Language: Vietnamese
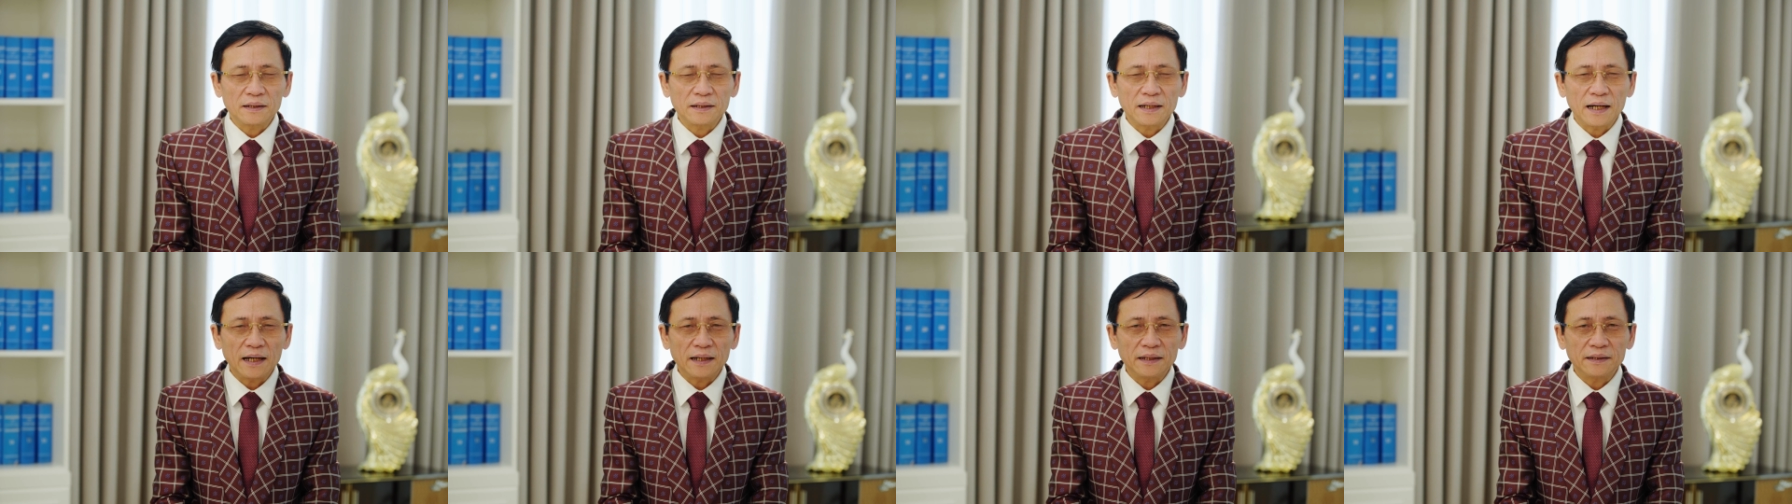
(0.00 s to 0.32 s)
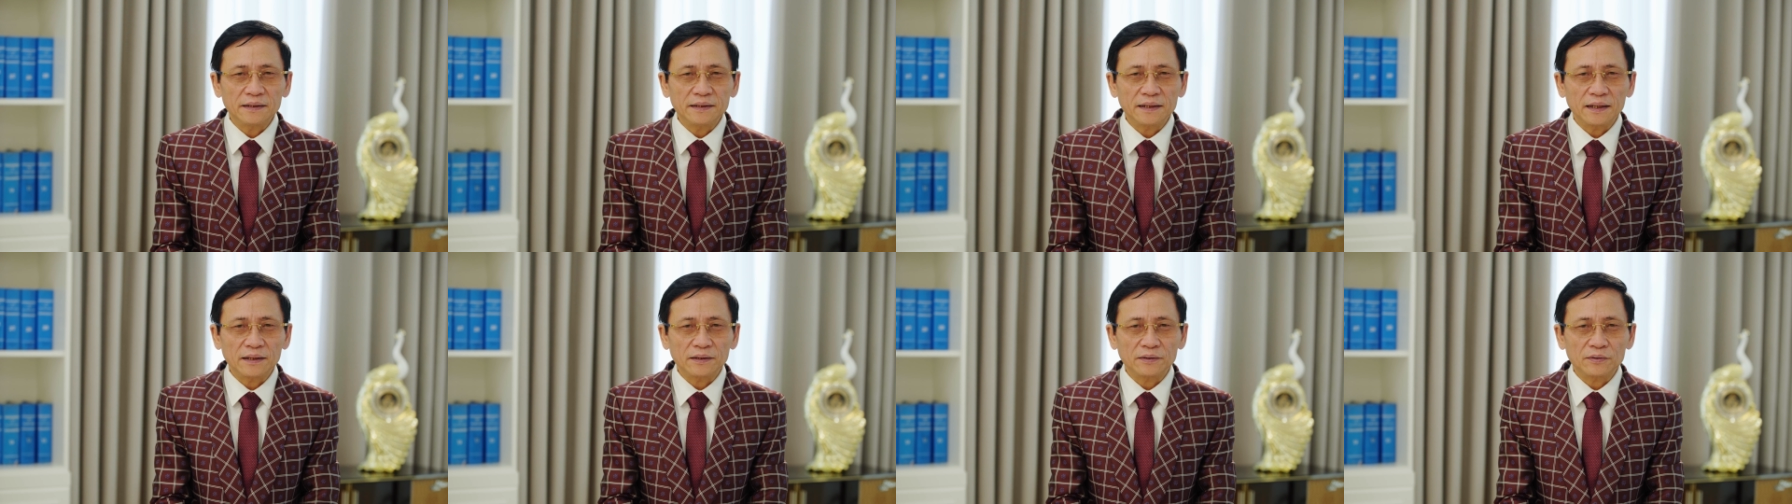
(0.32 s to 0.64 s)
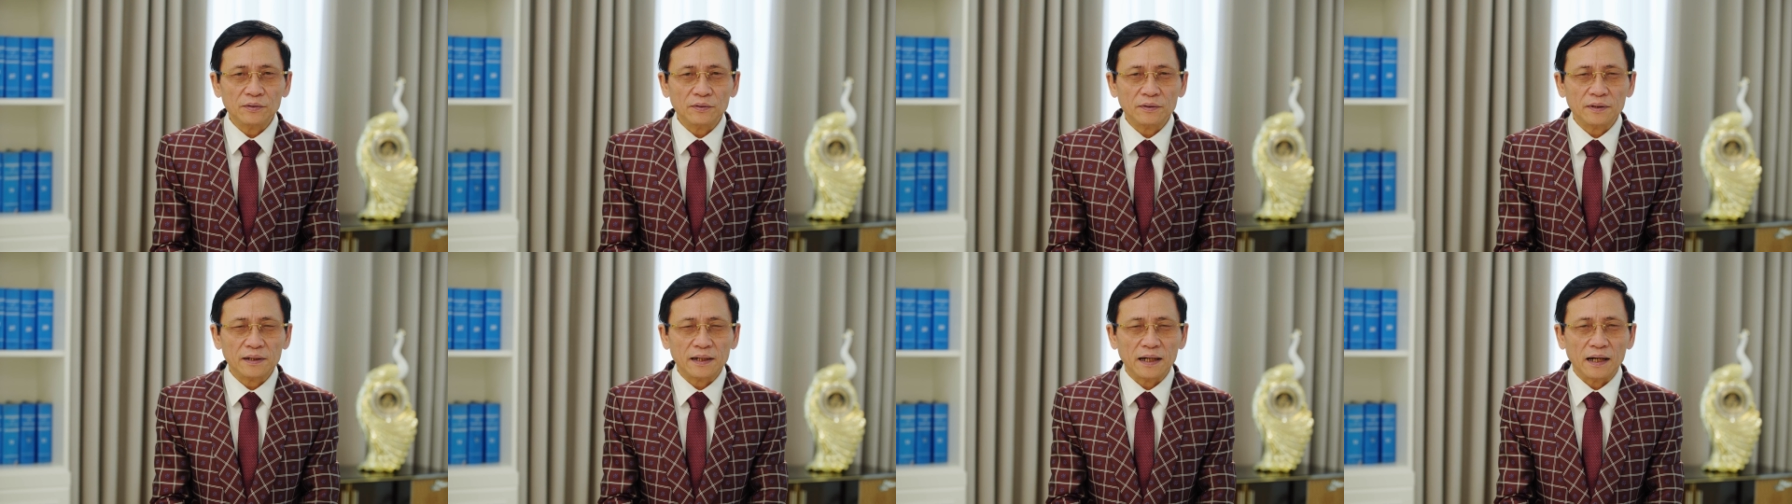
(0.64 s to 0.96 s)
đại diện
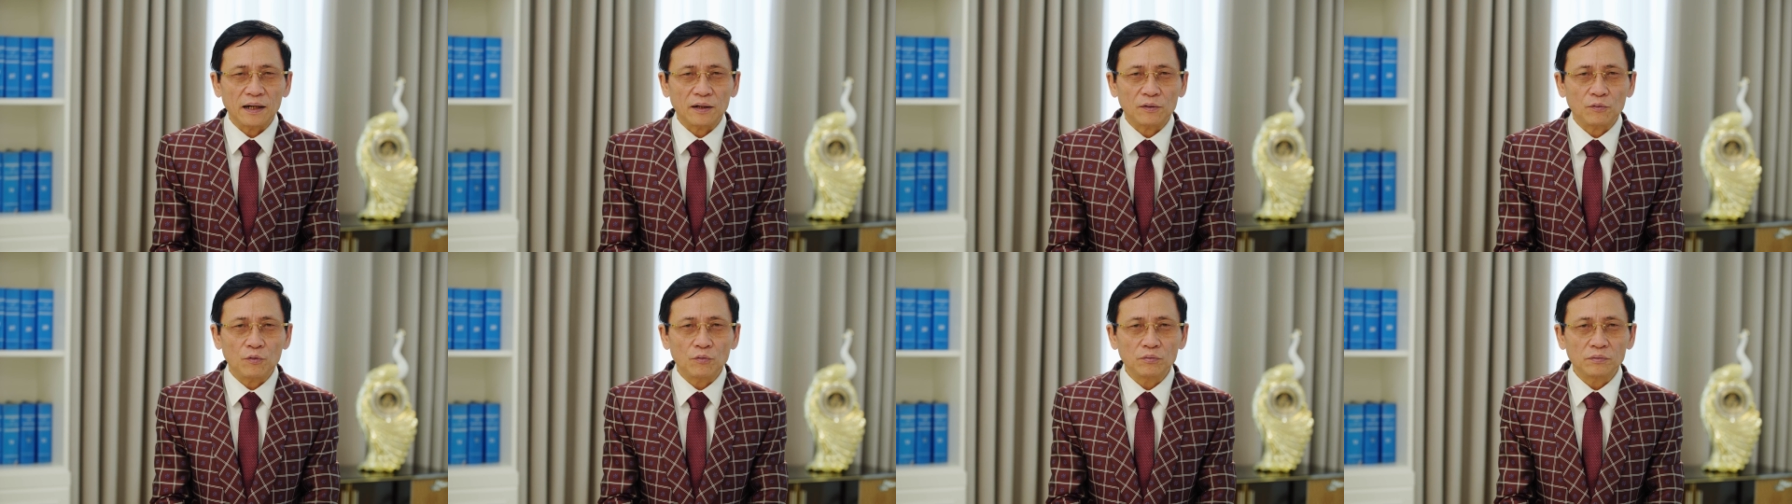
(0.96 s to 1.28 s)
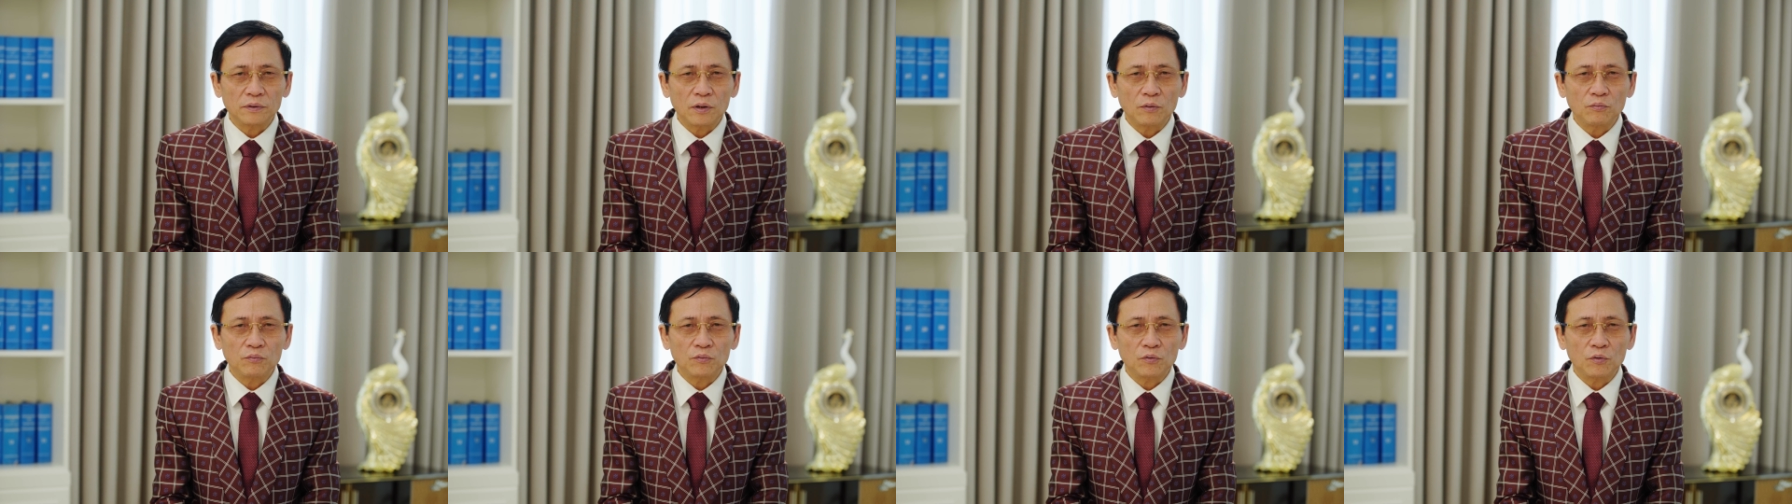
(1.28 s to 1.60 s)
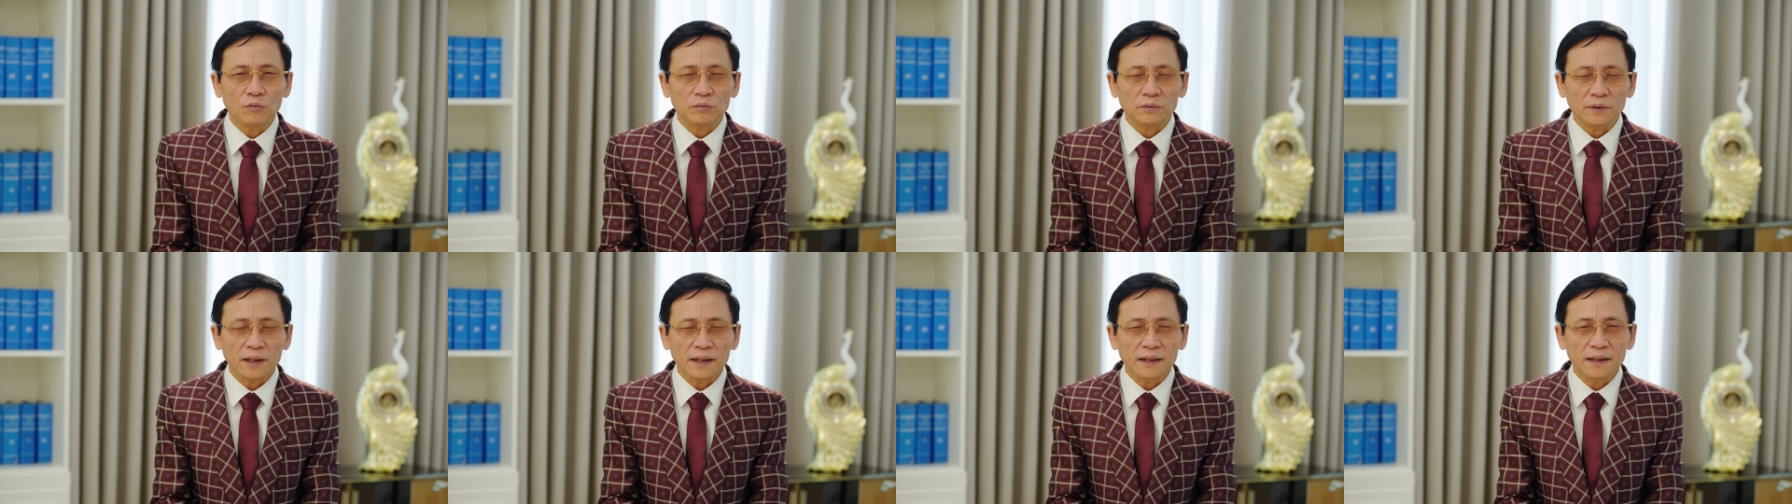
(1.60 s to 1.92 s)
cho cả cung Đông,
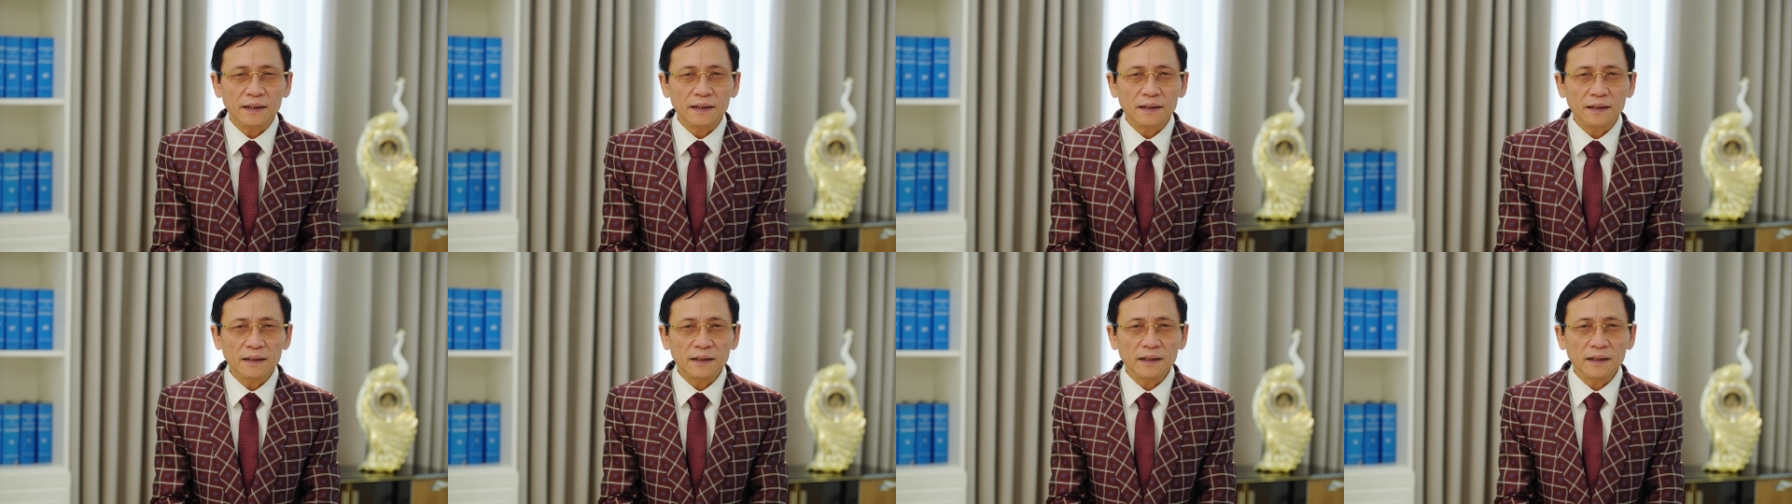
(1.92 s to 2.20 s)
cung Tây